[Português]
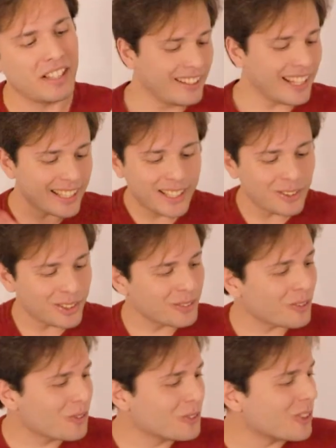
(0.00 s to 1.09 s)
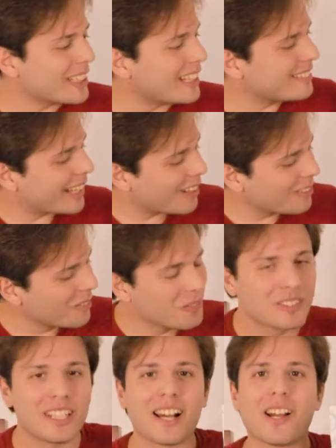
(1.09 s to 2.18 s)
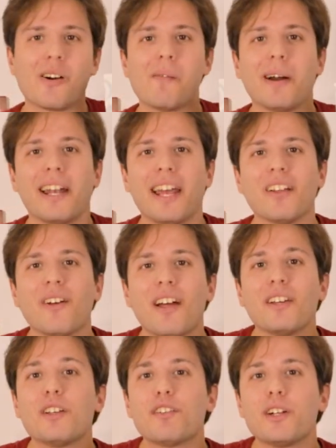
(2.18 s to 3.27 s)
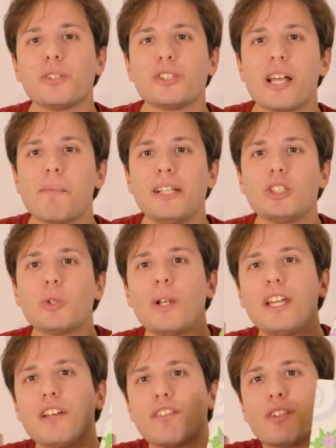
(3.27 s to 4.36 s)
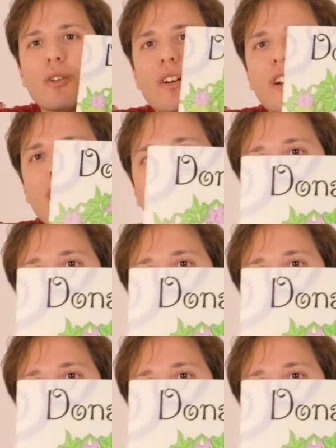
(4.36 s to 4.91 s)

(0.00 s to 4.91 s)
E aqui eu já estou com Donatello, o dragão amarelo, que foi justamente o livro